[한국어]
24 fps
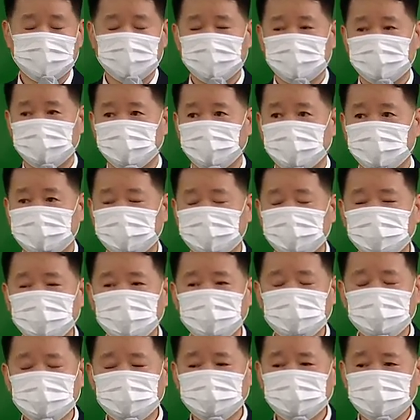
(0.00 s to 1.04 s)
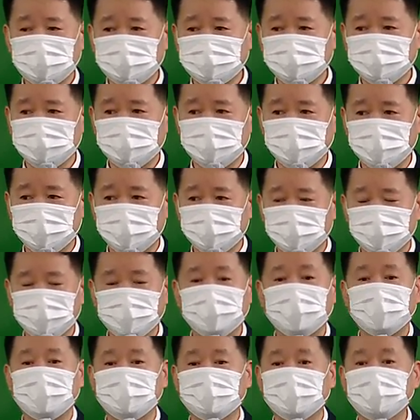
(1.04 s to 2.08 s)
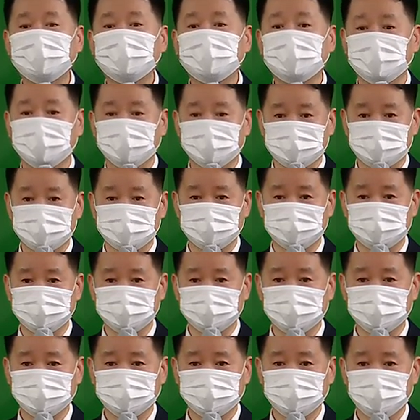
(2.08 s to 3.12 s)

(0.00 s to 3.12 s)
어, 틀린 걸 찾으세요. 이게 10개였거든요.